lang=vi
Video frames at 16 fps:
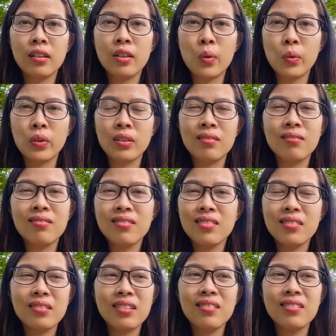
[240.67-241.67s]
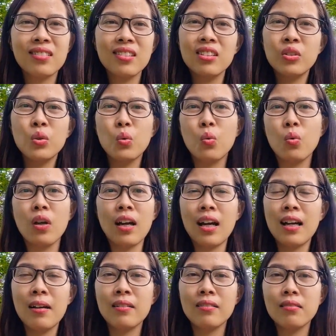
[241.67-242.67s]
kiểu tự nhủ
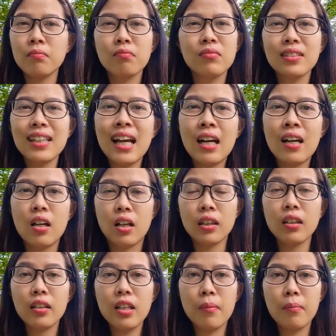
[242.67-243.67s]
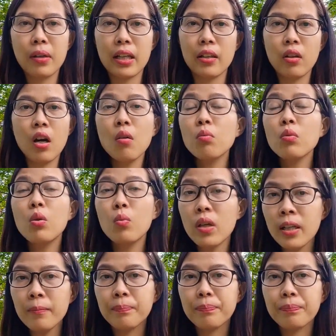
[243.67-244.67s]
là sang ở cái thời điểm này nó không đúng
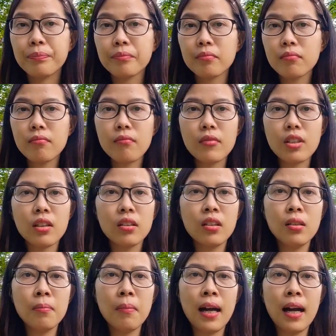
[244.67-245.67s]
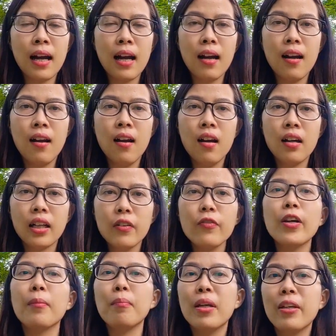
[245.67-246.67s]
ấy, nhưng mà cái
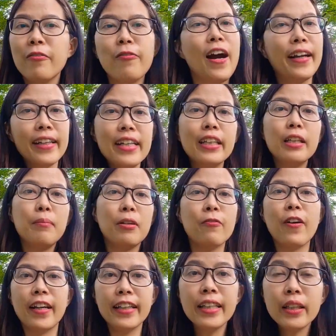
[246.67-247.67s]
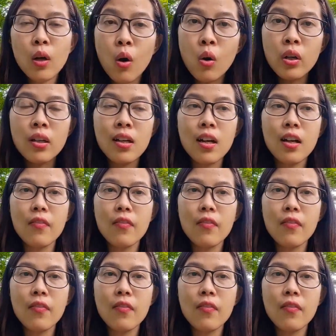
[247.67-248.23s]
việc mình phải đi thì mình phải đi thôi.